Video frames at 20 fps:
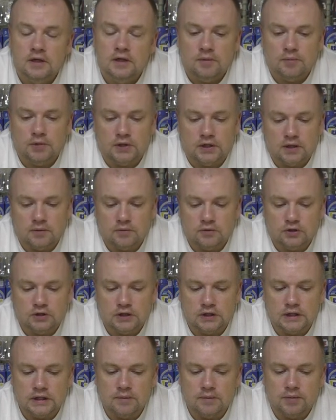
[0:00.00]
потому
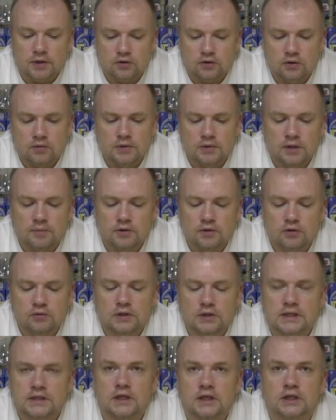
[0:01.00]
что и потом я беру,
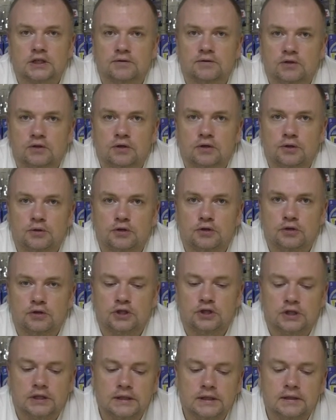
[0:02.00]
насаживаю на
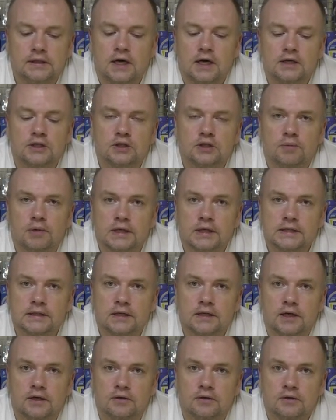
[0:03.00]
крючочек и также
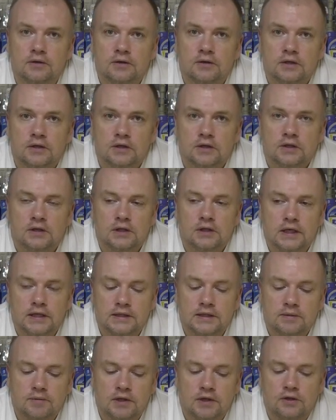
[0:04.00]
бросаю да,
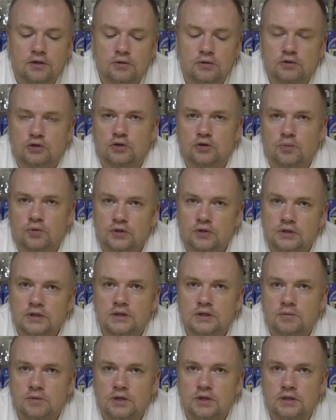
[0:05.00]
и смотрю, чтобы он не
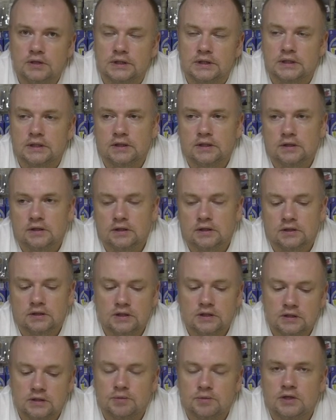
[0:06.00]
изменился, и э,
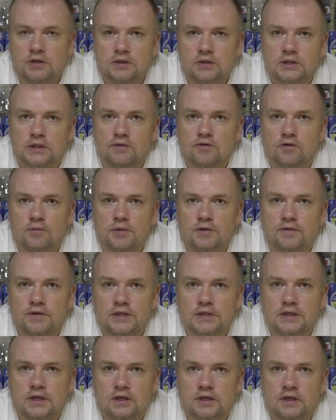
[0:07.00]
не изменилось его
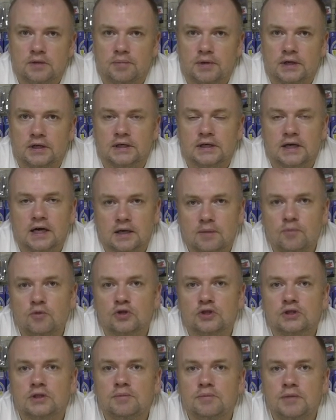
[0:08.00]
поведение, как
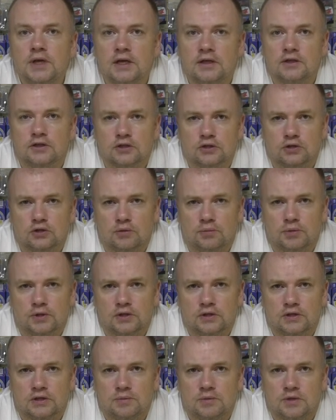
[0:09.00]
можно меньше, чтобы
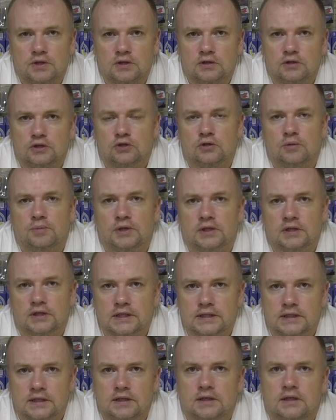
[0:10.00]
оно изменилось, чтобы эта
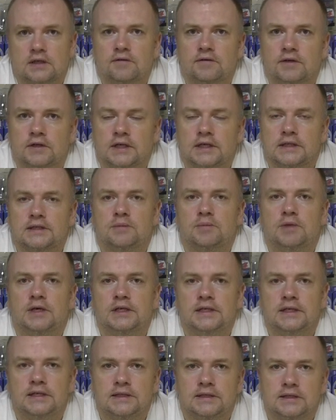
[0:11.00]
насадка вела себя
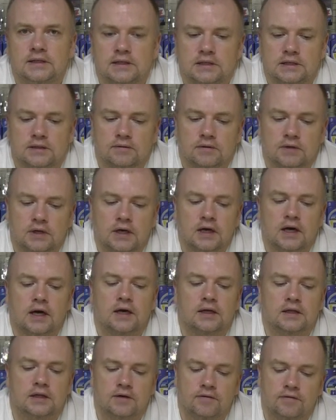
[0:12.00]
естественно,
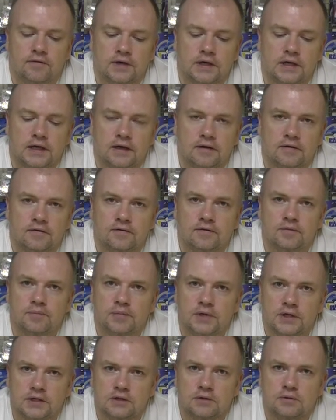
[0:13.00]
как она в ре,
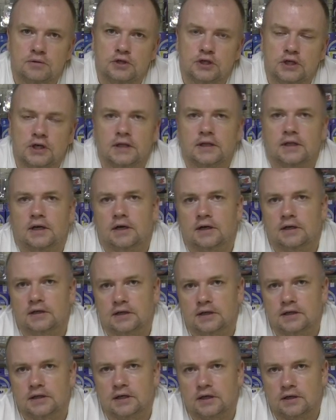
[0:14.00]
без крючка, так
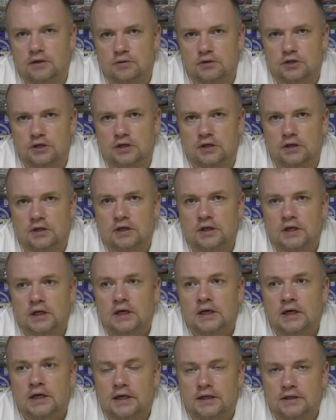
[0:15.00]
она и на крючке.
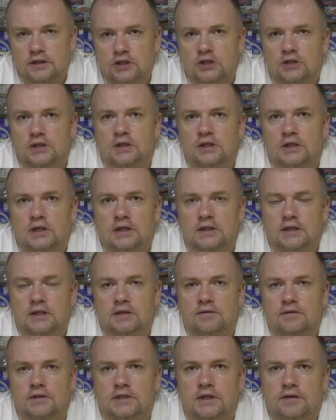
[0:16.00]
Конечно, это от
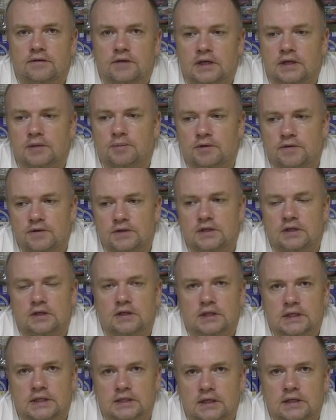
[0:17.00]
этого, от
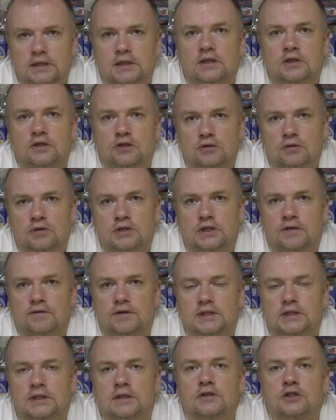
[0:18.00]
поведения насадки еще и
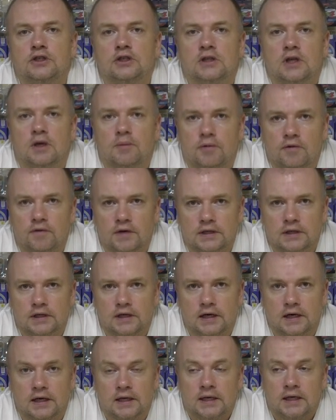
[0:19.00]
зависит толщина
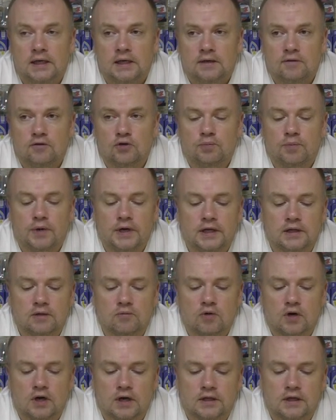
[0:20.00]
поводка. Вот
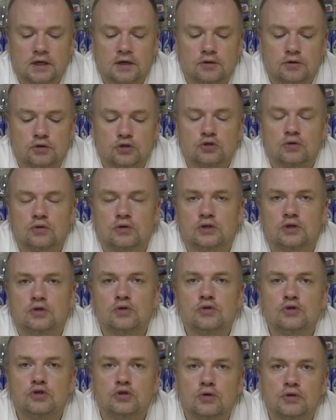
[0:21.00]
поэтому, когда крючок,
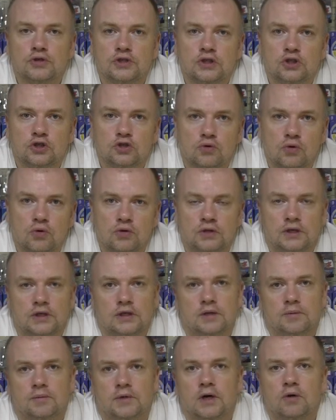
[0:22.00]
крючок тяжелый,
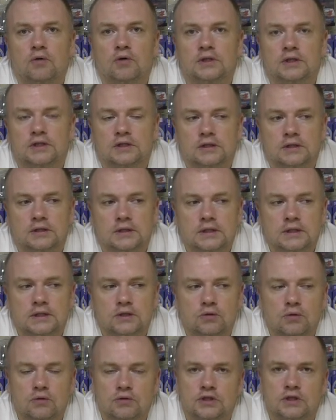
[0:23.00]
либо он из
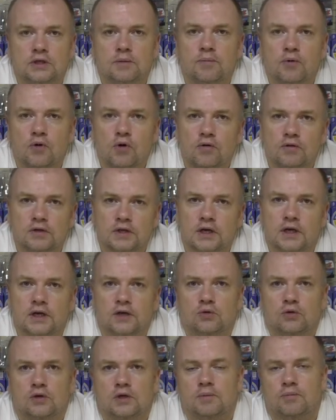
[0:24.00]
толстой проволоки,
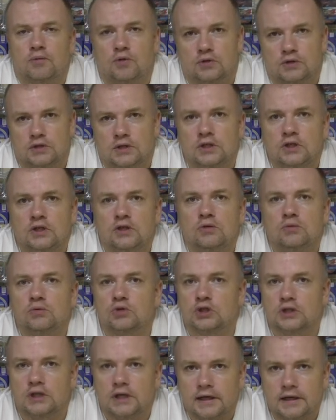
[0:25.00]
которая просто не
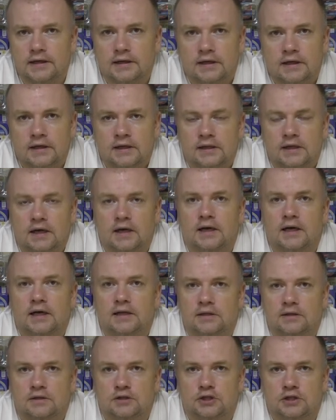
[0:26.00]
нужна, такая
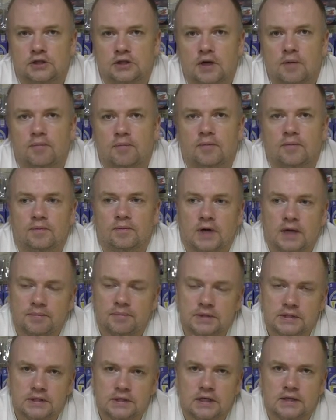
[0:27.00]
толщина,
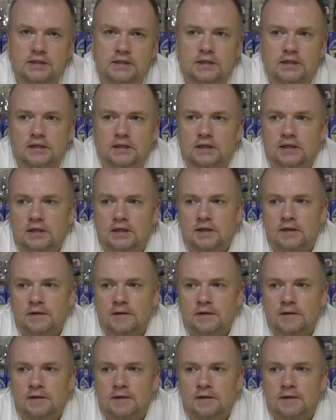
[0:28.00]
обязательно